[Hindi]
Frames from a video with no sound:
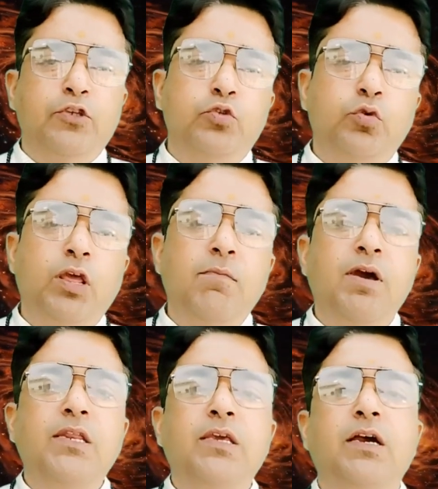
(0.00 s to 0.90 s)

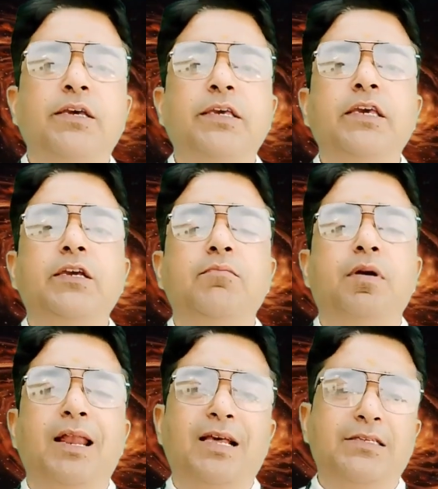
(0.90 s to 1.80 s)
सुलेमानी हकीक
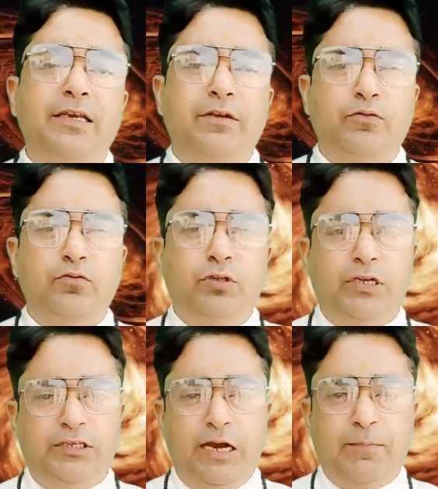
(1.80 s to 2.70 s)
माला से उसका
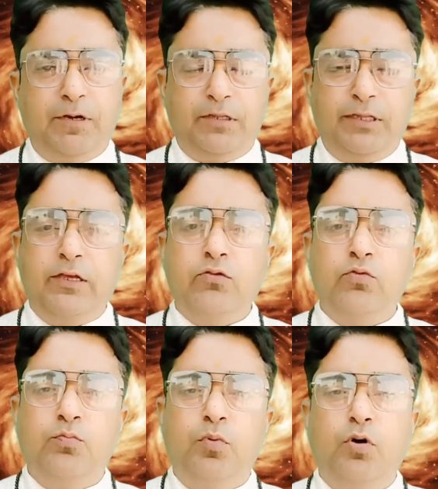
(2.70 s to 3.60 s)
जाप करते हैं तो
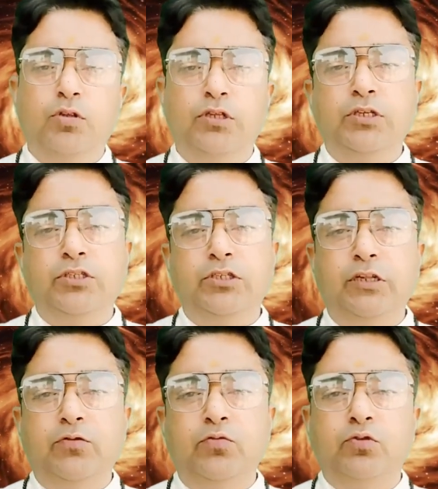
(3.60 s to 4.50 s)
बहुत ही
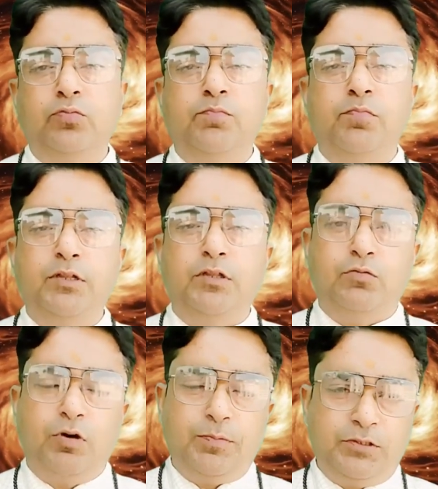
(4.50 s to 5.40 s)
जल्द उस मंत्र
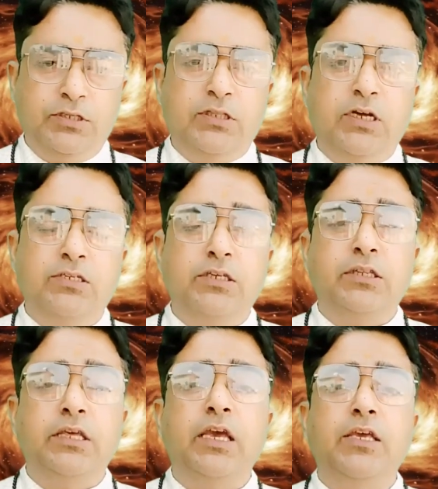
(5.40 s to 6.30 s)
को आप सिद्ध कर
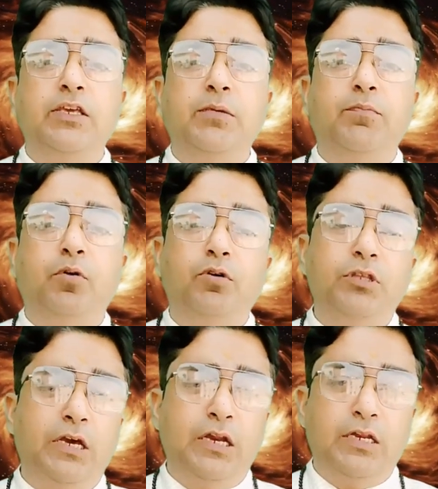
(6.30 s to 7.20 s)
सकते हैं ये
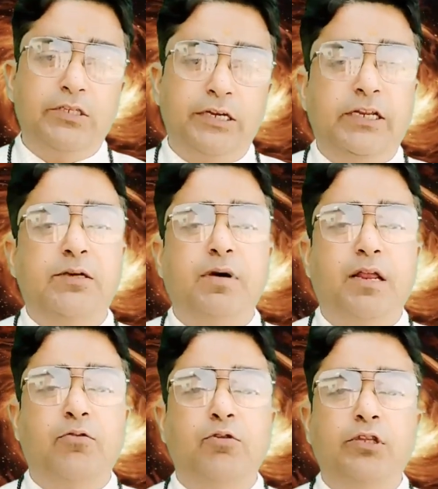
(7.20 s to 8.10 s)
बहुत ही एनर्जेटिक
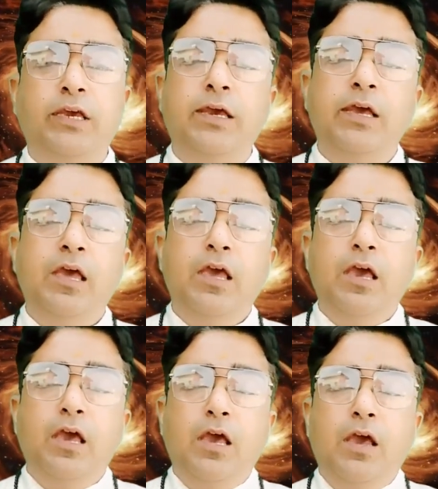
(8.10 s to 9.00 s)
माला होती है
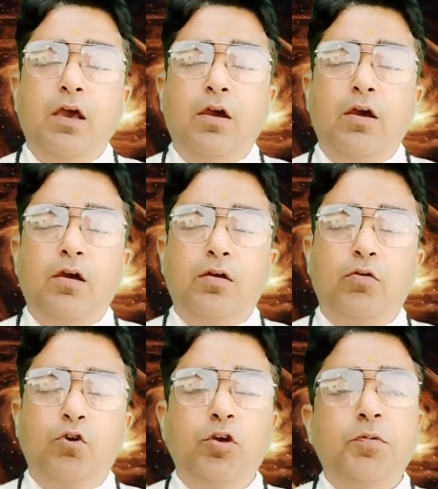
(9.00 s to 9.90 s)

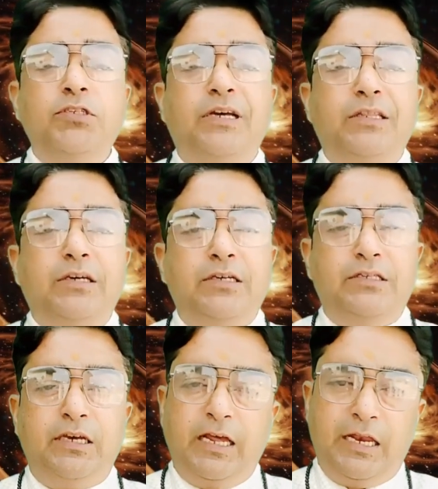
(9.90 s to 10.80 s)
कोई भी जातक
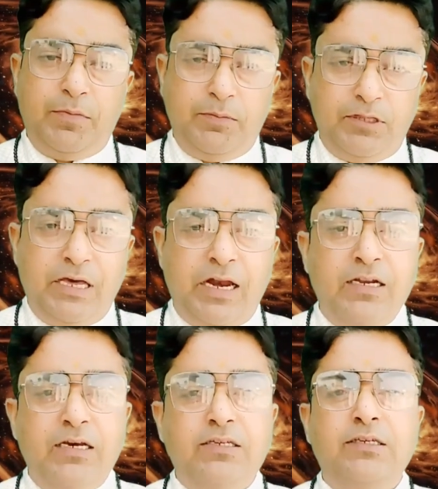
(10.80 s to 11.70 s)
इसे गले में भी
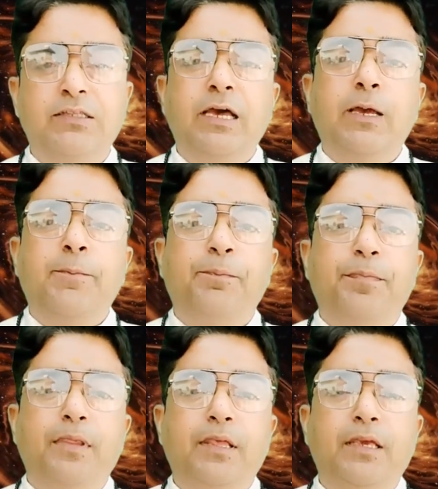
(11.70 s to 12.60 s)
धारण कर सकता है
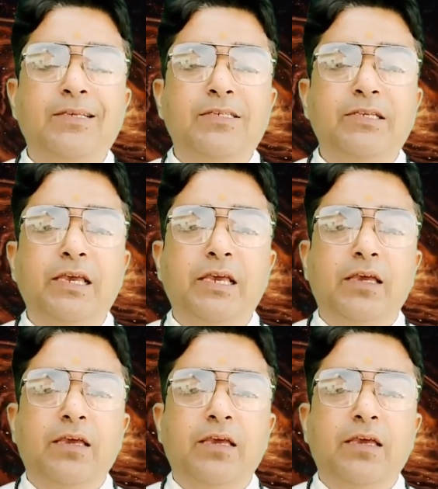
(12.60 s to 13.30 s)
इससे